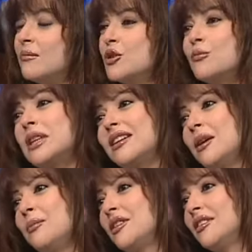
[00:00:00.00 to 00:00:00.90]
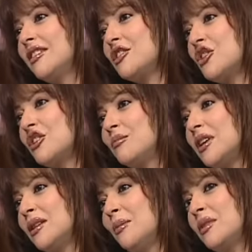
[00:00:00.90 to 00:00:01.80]
مش بتعتبر ان ده شر
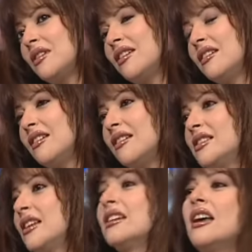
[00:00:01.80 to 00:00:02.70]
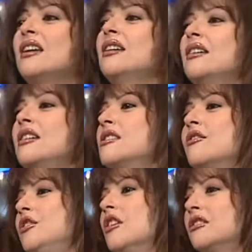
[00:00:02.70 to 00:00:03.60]
بتعتبر ان دي جدعانه ان انا
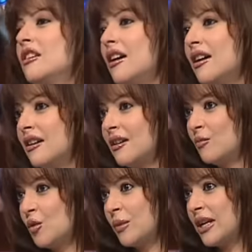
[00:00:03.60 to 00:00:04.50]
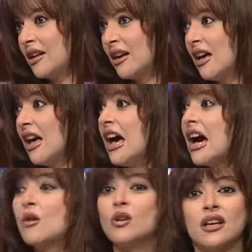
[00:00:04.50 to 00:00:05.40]
استفيد اكتر حاجه آه. ممكنه
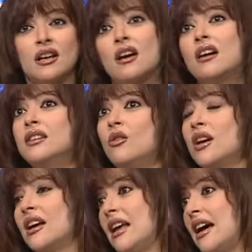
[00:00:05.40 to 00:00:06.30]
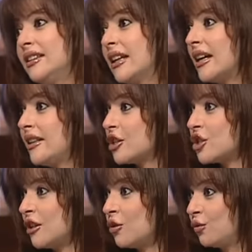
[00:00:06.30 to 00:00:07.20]
يعني او ان انا ادور على حد غني
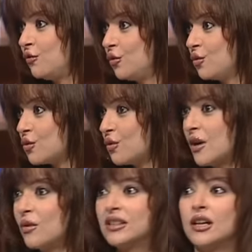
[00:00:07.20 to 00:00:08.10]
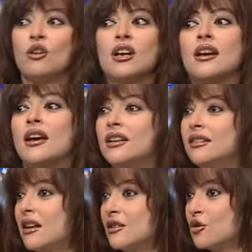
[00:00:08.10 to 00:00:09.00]
عشان اخد فلوسه او آه. ادور على
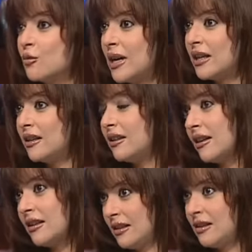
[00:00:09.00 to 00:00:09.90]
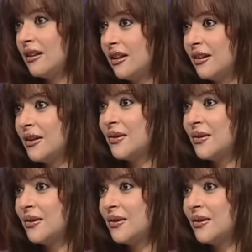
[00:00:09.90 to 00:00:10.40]
حد انصب عليه يعني كلنا ايد